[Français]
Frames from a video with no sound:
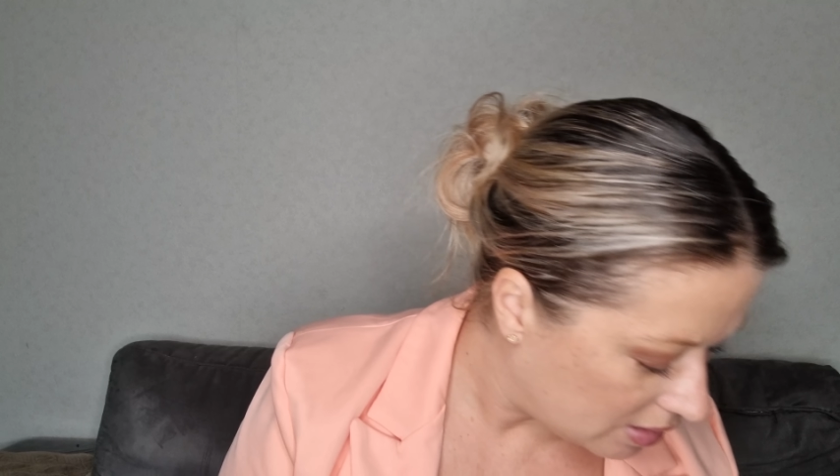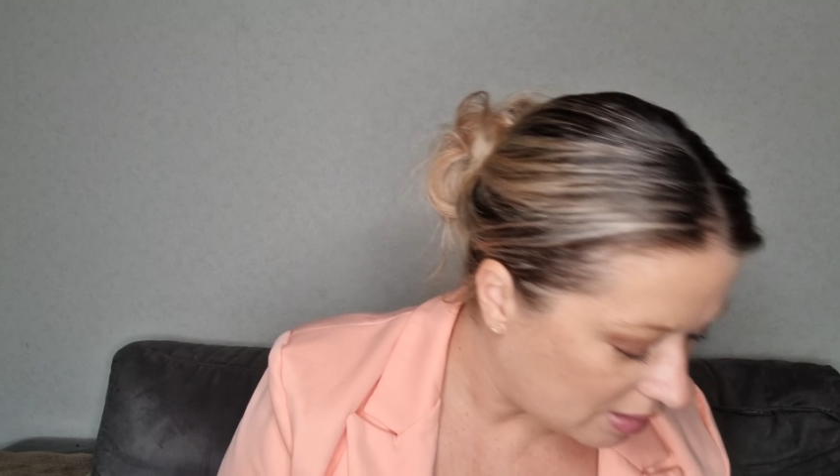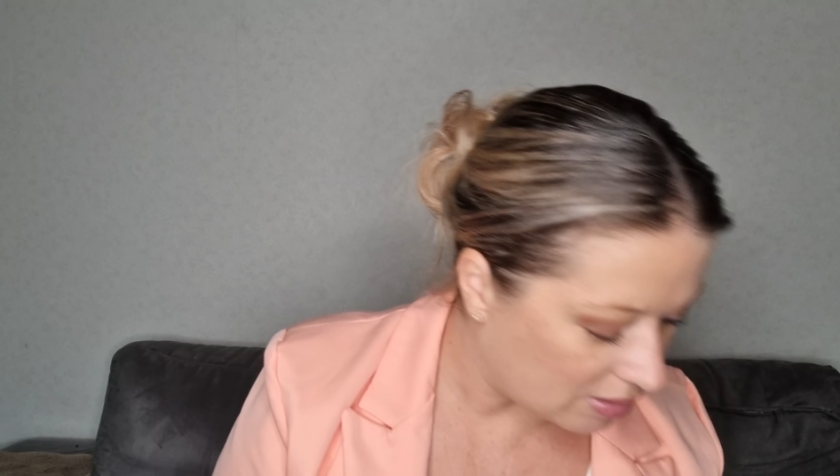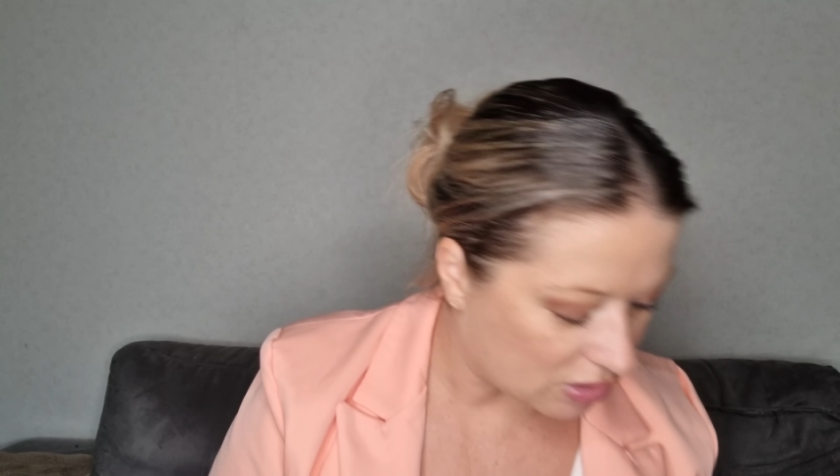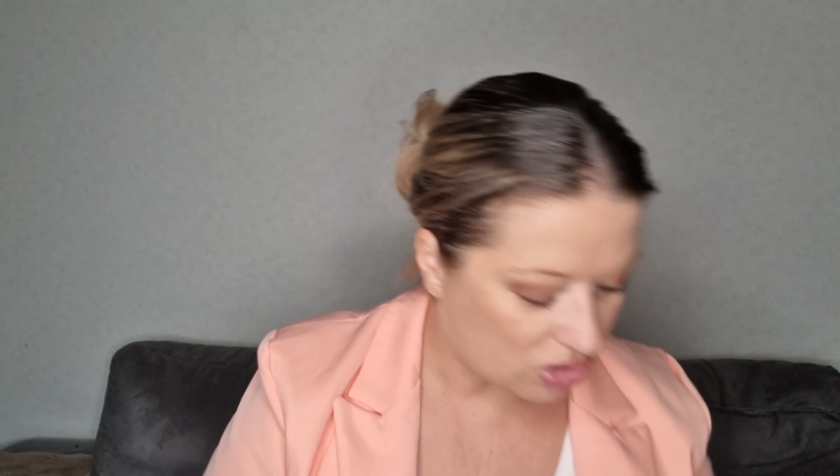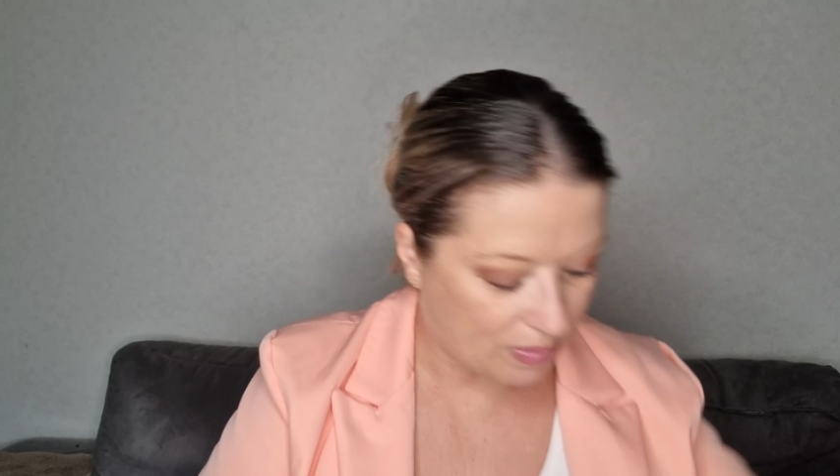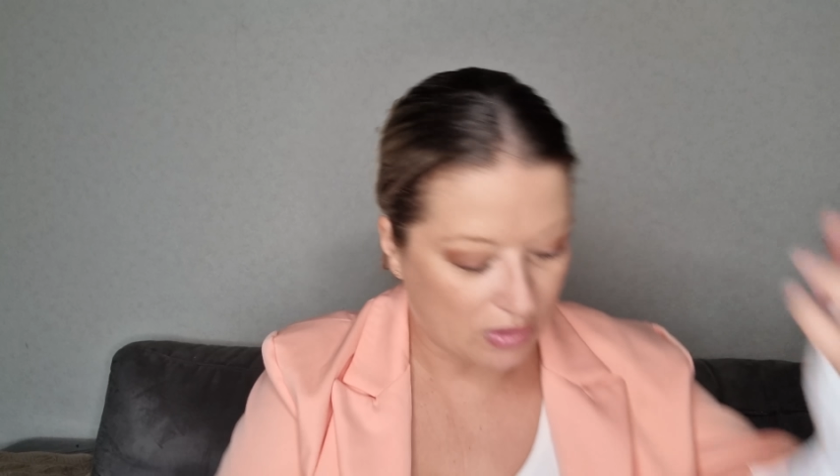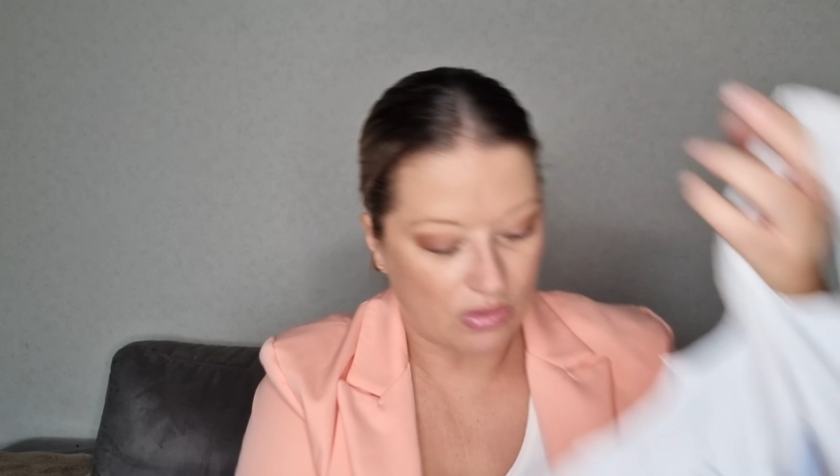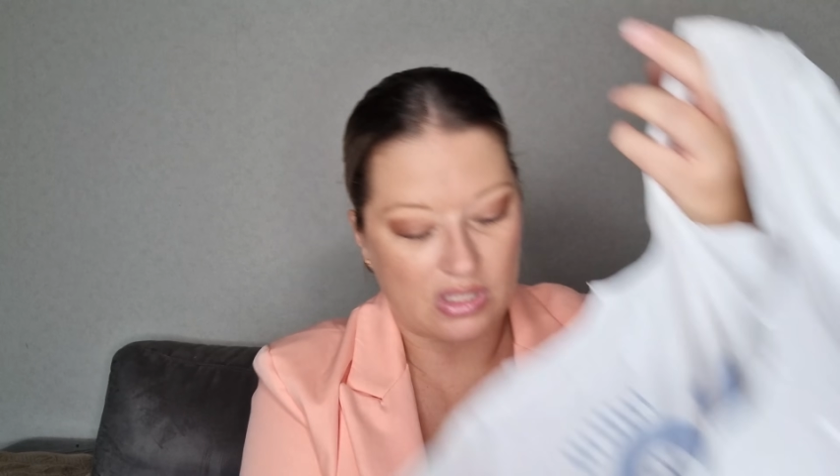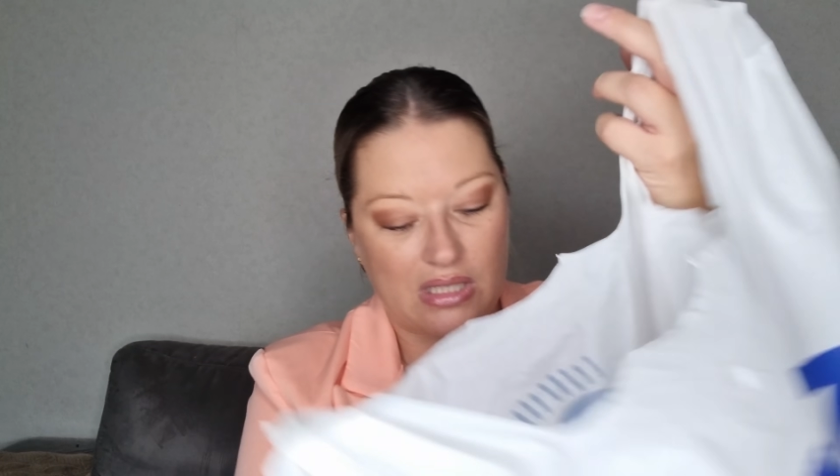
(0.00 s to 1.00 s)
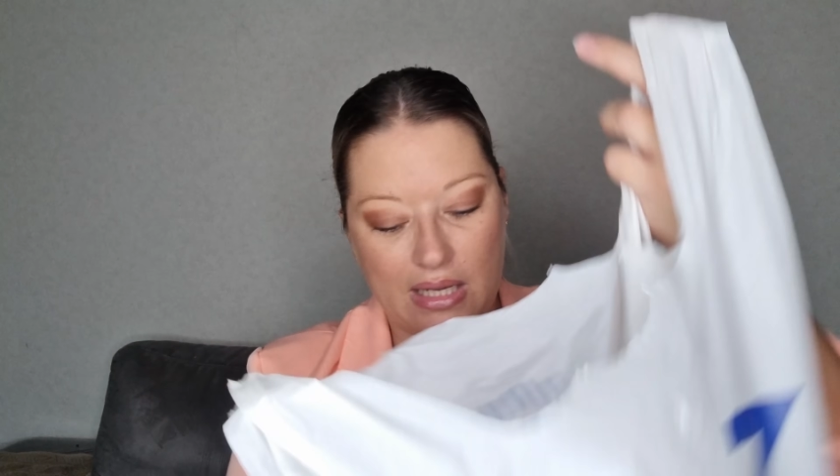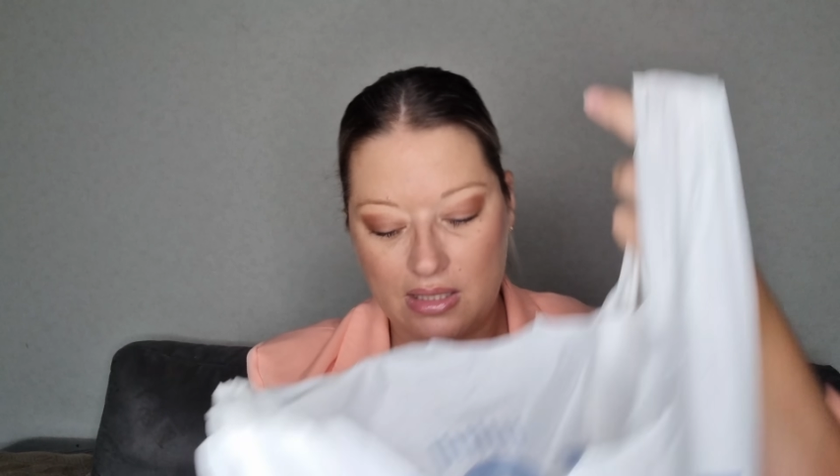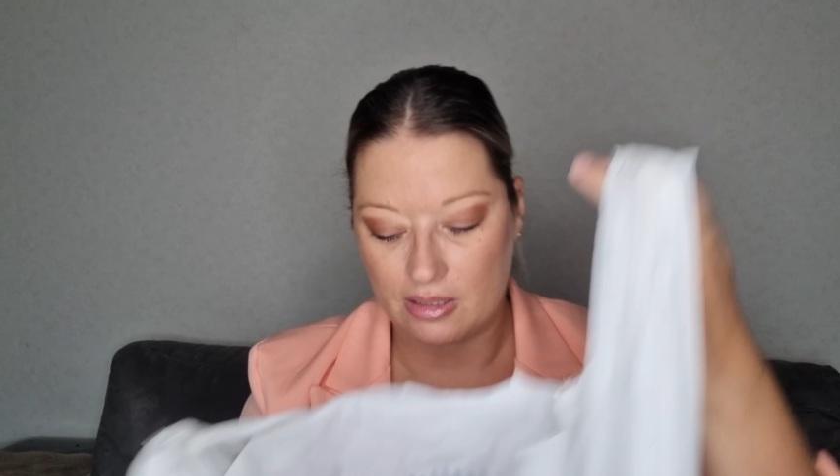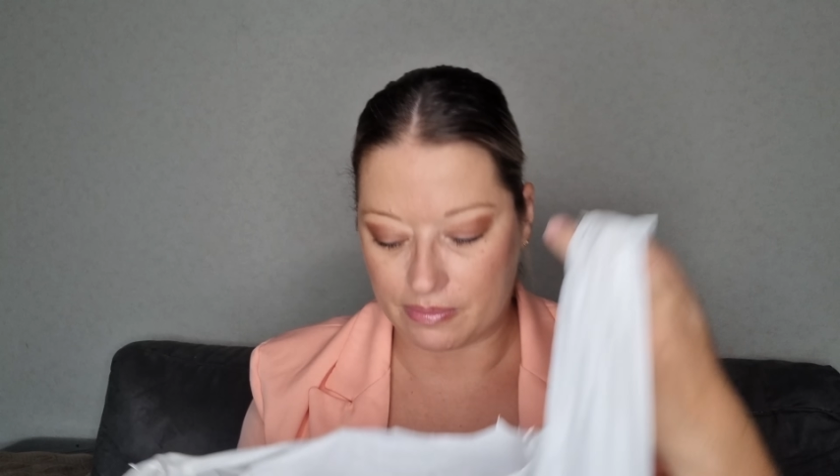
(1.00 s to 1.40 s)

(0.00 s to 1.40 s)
Alors, je vais prendre le sac.